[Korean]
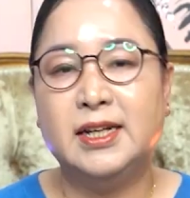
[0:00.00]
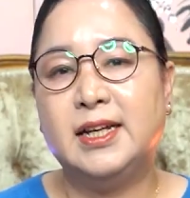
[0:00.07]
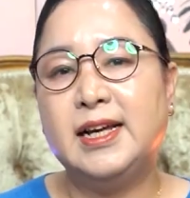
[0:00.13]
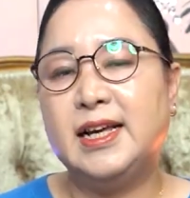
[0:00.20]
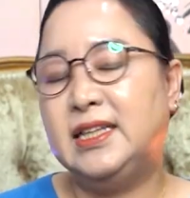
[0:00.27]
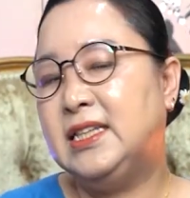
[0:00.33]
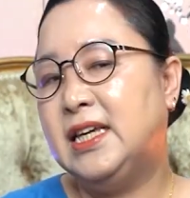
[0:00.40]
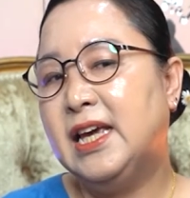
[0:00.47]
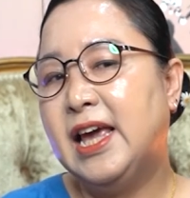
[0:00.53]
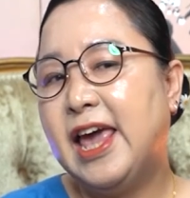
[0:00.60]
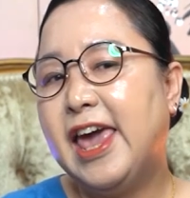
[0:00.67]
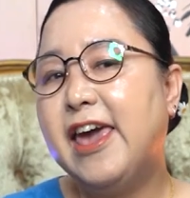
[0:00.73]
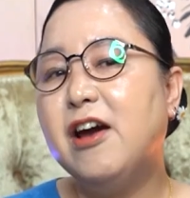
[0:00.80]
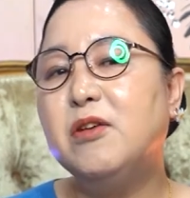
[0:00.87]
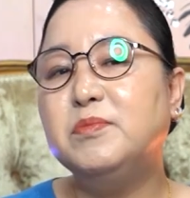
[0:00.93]
그러니까 이
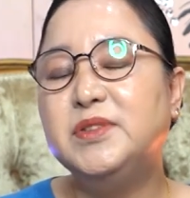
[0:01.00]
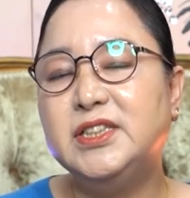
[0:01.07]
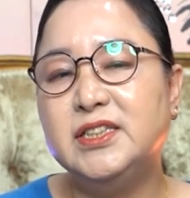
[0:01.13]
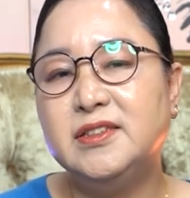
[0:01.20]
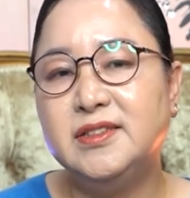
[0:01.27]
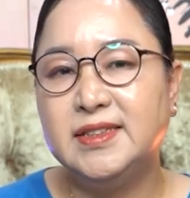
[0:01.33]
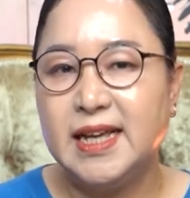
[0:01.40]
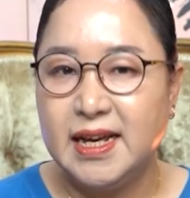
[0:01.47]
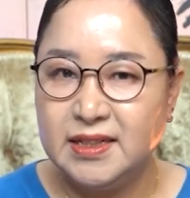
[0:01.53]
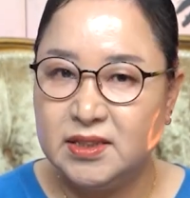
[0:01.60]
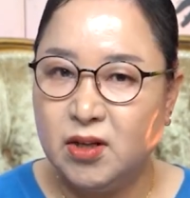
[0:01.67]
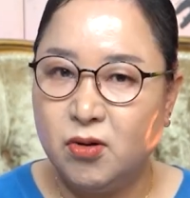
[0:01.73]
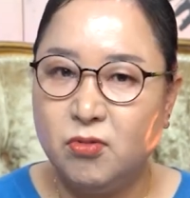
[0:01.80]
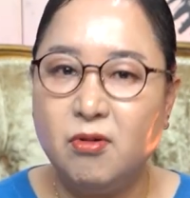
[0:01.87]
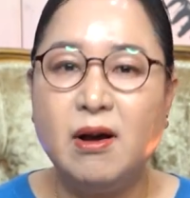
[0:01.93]
헤엄치는
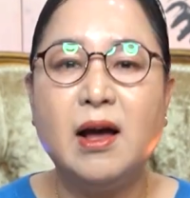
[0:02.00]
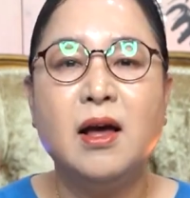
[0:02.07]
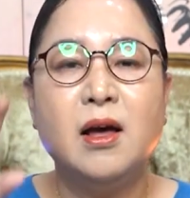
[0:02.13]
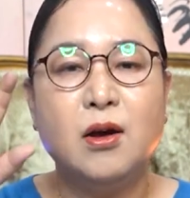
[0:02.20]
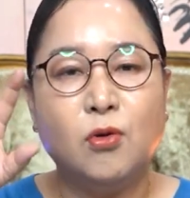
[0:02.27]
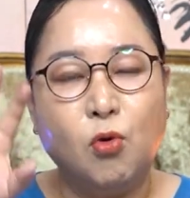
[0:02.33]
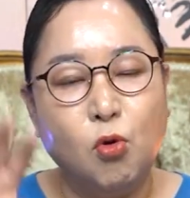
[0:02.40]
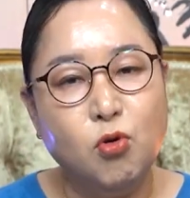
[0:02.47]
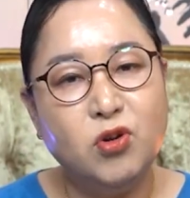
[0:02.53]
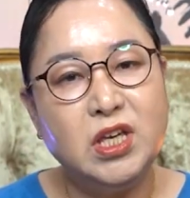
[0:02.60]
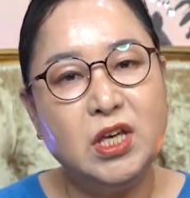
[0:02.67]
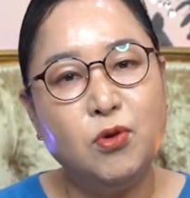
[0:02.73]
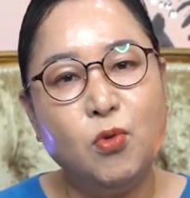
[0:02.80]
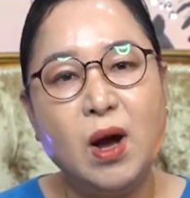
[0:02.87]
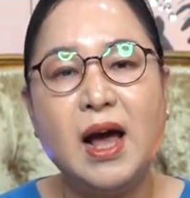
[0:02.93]
생선과
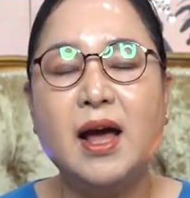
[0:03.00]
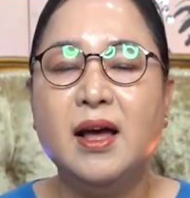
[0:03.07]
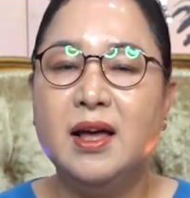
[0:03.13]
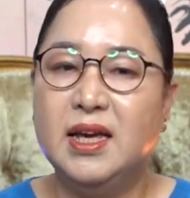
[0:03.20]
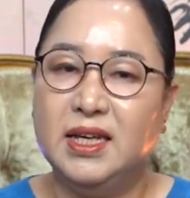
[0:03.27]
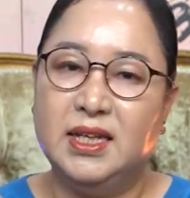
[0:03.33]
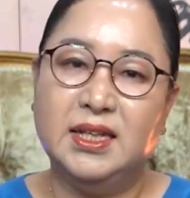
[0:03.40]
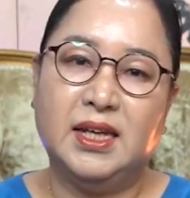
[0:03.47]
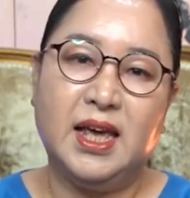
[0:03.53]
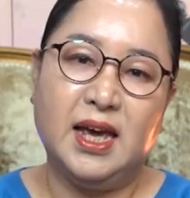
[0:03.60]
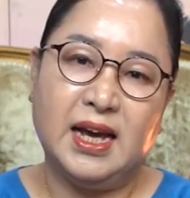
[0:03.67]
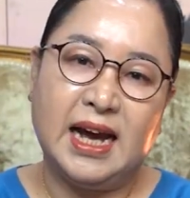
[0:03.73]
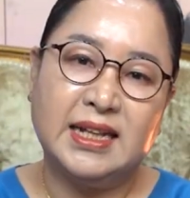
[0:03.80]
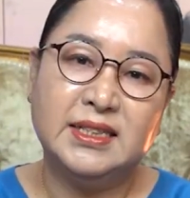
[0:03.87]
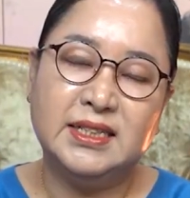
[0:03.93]
고기와
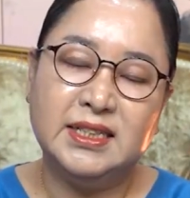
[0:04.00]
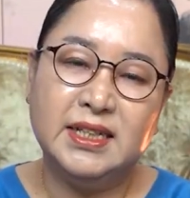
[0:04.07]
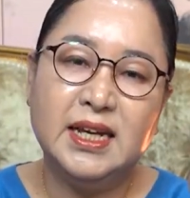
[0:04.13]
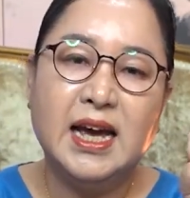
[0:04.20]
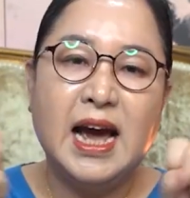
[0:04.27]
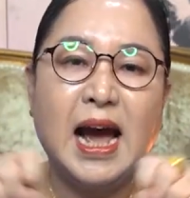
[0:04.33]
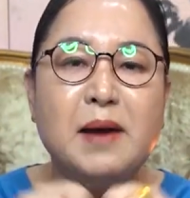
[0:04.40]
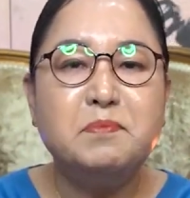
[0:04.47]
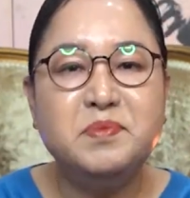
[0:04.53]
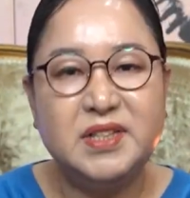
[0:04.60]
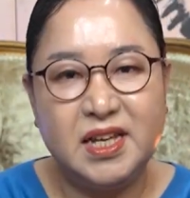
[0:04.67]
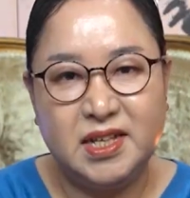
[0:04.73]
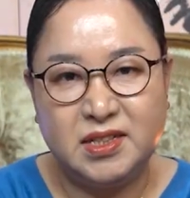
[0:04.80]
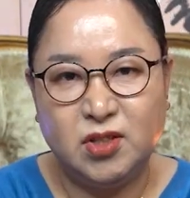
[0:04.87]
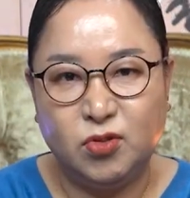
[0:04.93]
이렇게 같이
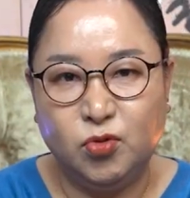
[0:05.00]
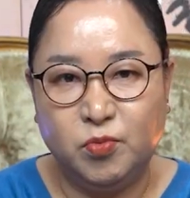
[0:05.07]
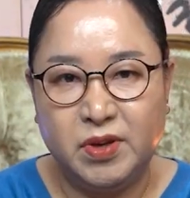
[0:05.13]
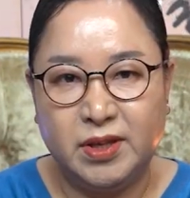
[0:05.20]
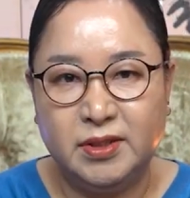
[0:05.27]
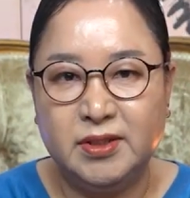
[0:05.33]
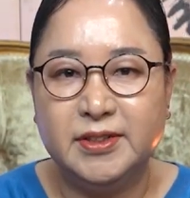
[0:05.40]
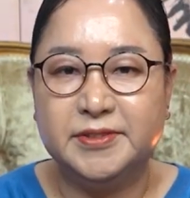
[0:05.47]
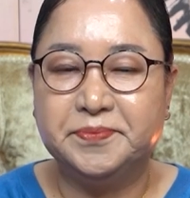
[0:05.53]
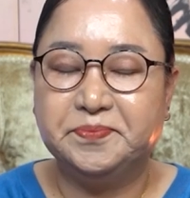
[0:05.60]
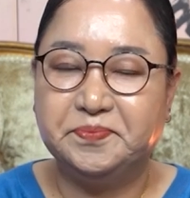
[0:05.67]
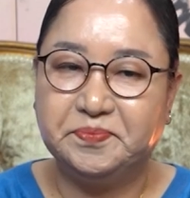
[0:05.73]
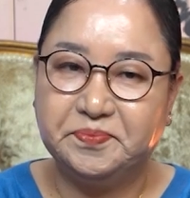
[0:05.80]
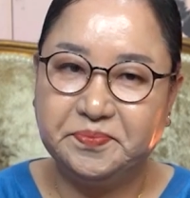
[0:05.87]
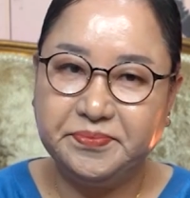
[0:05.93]
합세해서 놓으면은
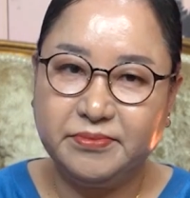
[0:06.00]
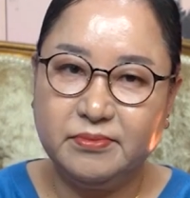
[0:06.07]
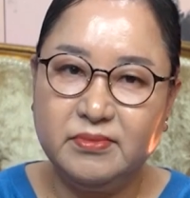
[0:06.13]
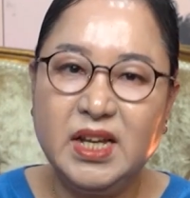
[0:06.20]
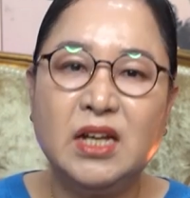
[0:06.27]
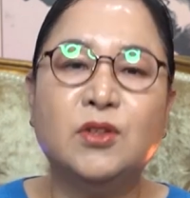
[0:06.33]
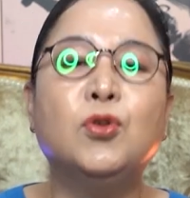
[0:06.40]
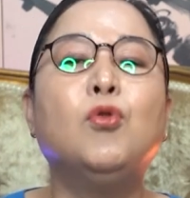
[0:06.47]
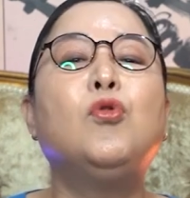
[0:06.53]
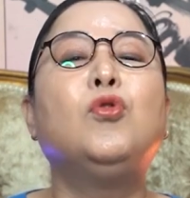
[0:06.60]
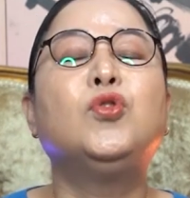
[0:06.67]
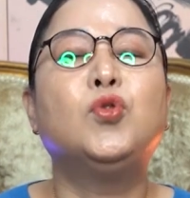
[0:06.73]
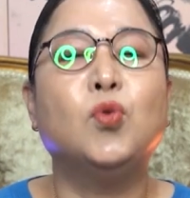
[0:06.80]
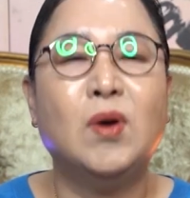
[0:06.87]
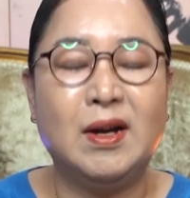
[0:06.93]

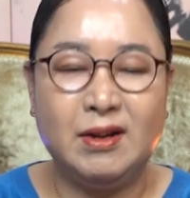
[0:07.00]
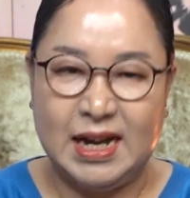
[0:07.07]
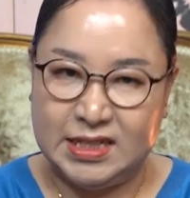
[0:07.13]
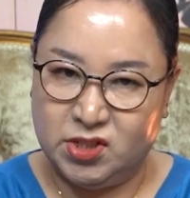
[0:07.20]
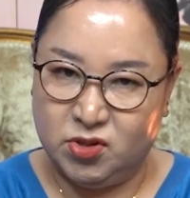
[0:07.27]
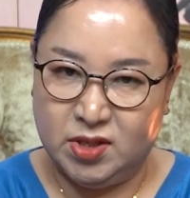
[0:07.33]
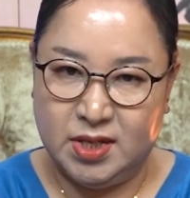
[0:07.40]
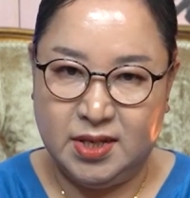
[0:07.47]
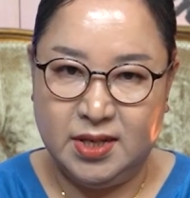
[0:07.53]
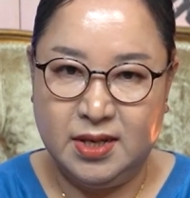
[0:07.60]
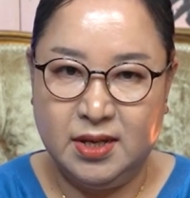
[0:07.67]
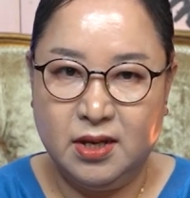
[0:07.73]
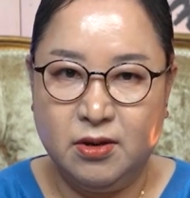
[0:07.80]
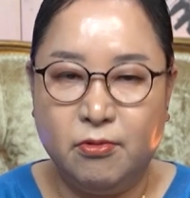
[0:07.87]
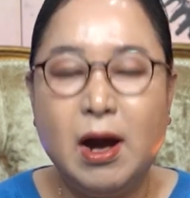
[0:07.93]
요것 또한 가정이
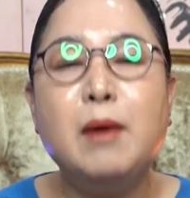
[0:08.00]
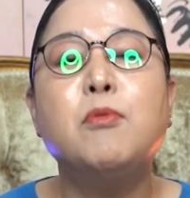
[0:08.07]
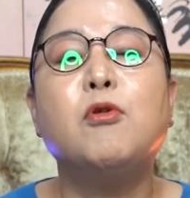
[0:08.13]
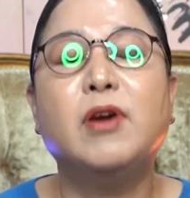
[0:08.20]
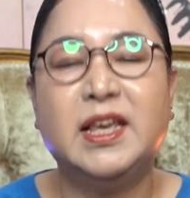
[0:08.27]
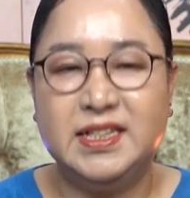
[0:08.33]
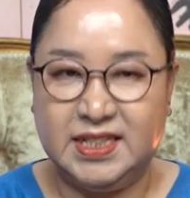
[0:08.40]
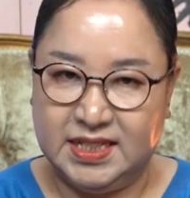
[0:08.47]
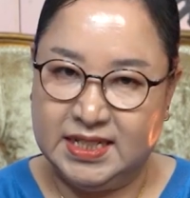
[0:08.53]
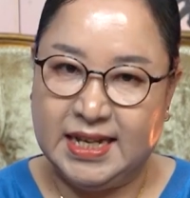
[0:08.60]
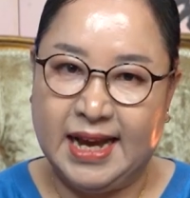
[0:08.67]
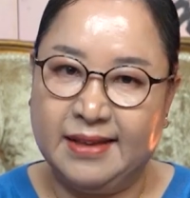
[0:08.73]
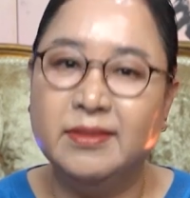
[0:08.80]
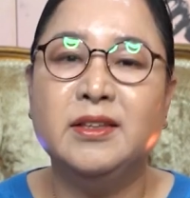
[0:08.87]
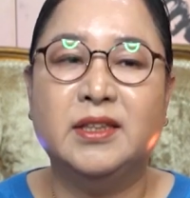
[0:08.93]

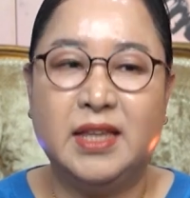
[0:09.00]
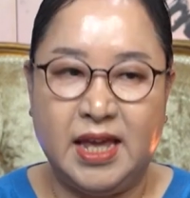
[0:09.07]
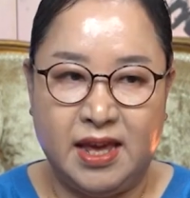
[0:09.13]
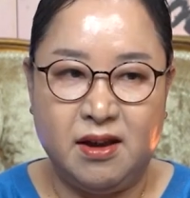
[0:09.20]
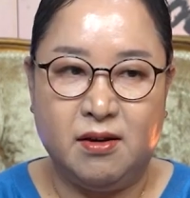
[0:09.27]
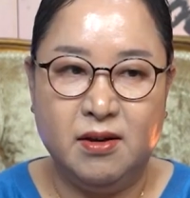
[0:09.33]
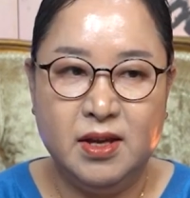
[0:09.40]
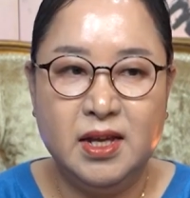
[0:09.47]
화복해지지가 않는데요.